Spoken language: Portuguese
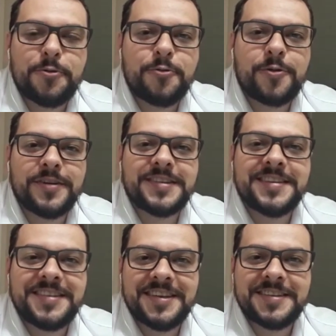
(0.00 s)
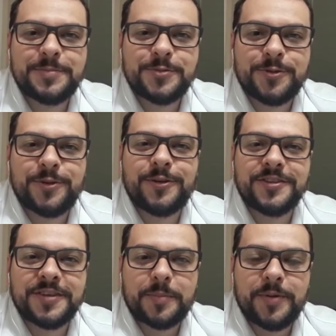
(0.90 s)
o quanto a ciência
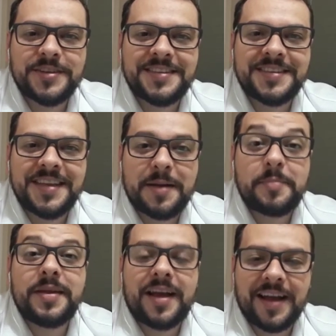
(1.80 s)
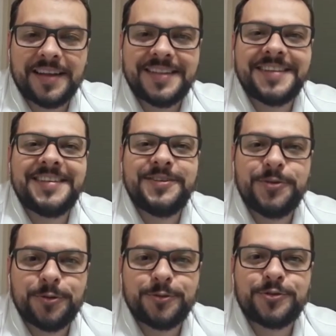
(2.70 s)
psicológica pode ser aplicada em
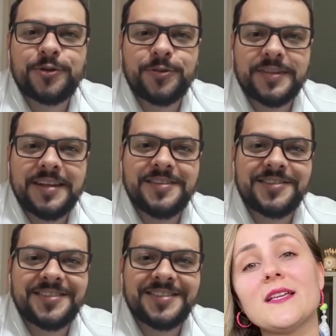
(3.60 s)
outros contextos.